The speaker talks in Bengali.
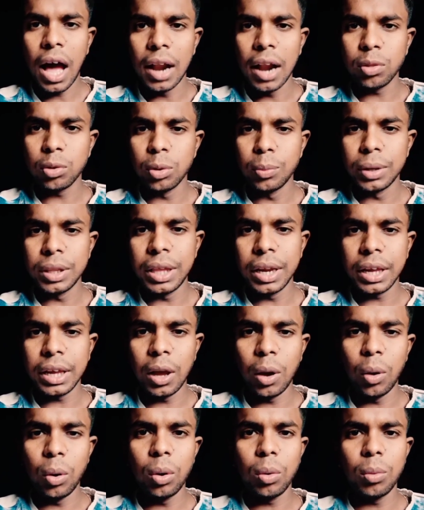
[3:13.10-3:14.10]
আর তোমাদের
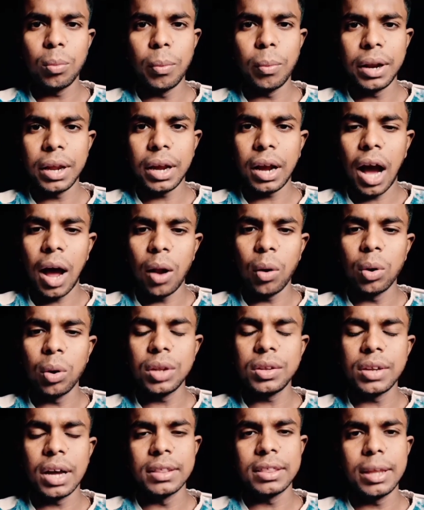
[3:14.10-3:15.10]
কেউ মানে
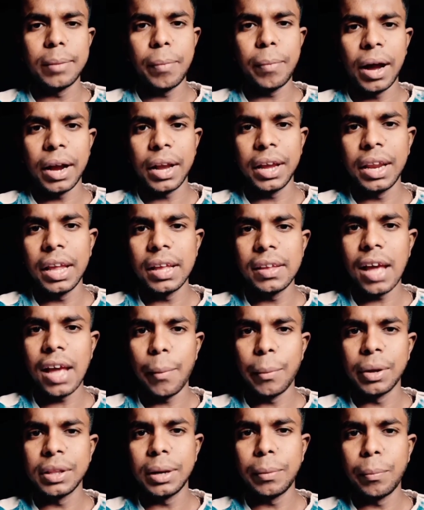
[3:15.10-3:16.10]
কারোরই জানতে বাকি নেই যে
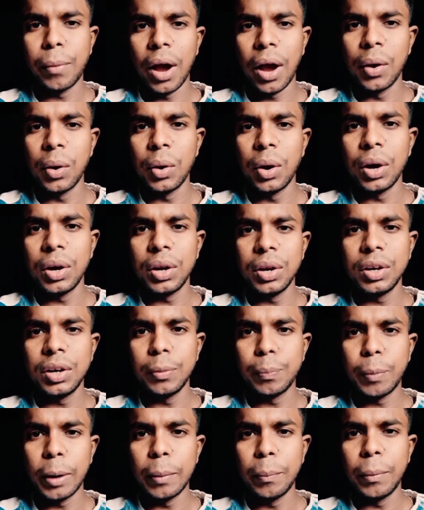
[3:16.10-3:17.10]
আমাদের মাইনরিটি
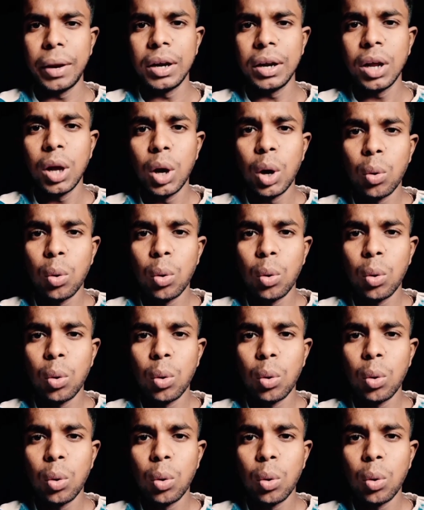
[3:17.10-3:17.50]
ডিপার্টমেন্ট